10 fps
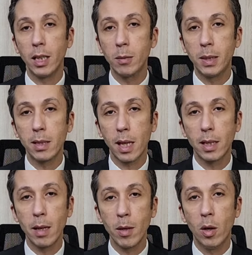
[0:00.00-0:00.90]
في ناس
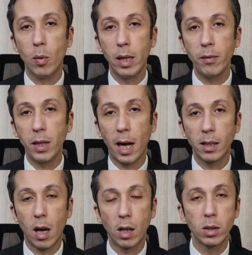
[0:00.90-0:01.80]
بتسال دايما هو ليه في
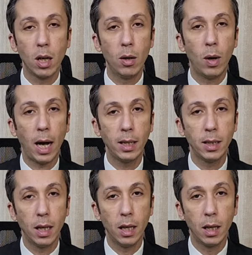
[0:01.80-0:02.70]
حد اقصى
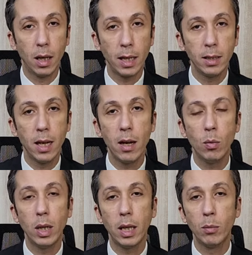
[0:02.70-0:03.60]
وحد آه، ادنى
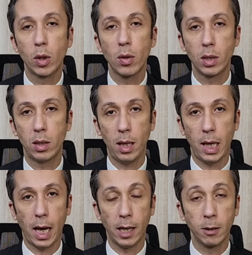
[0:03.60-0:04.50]
ومتوسط
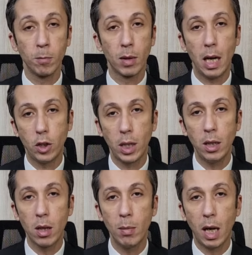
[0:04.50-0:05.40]
سعر العائد
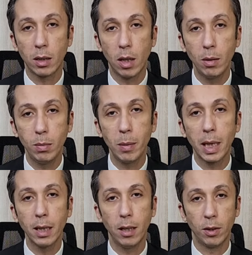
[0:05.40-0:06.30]
عشان نظام العطاءات
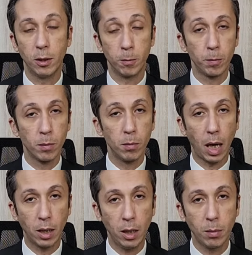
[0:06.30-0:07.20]
بيبقى كده يا فندم
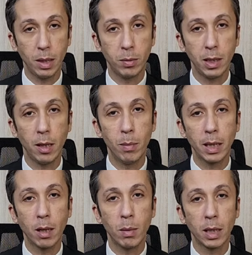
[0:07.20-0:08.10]
حضرتك بيبتدي
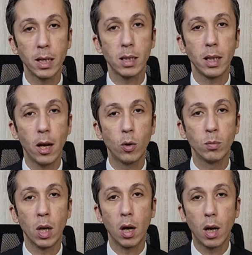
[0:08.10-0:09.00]
البنك المركزي
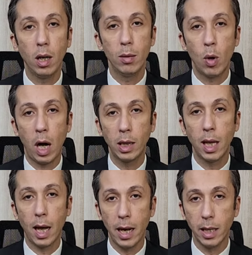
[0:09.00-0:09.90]
ياخد من اقل
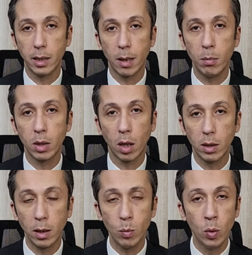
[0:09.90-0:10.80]
معدل عائد تم
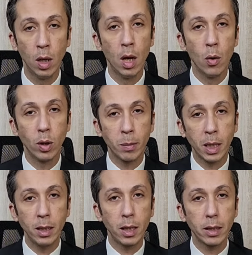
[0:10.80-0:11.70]
تقديمه
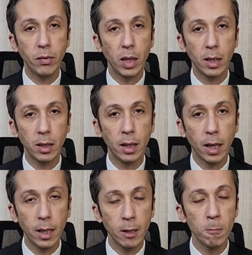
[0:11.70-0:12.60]
ويبتدي يرتفع
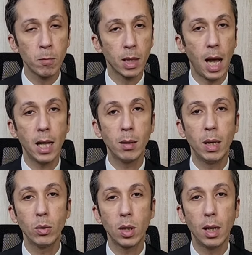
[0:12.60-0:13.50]
تدريجيا لحد
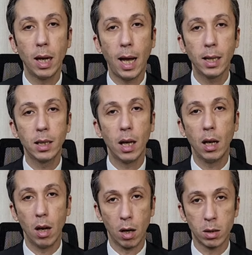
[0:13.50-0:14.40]
ما يوصل للحد
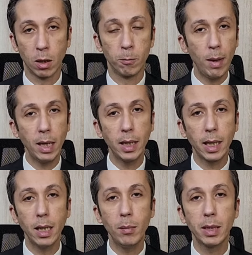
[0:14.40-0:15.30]
الاقصى وبعد
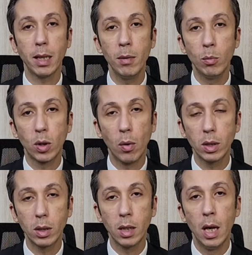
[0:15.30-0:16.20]
كده بيتعمل
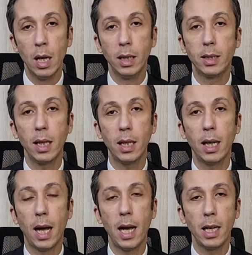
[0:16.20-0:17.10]
متوسط لسعر
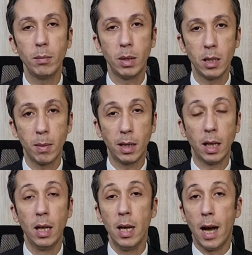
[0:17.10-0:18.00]
العائد بالنسبه
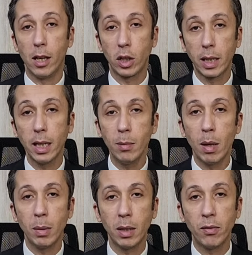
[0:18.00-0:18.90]
لده عشان كده
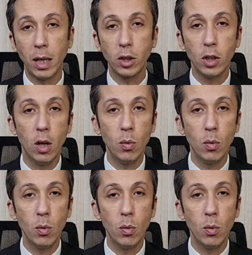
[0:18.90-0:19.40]
ما بينفعش ان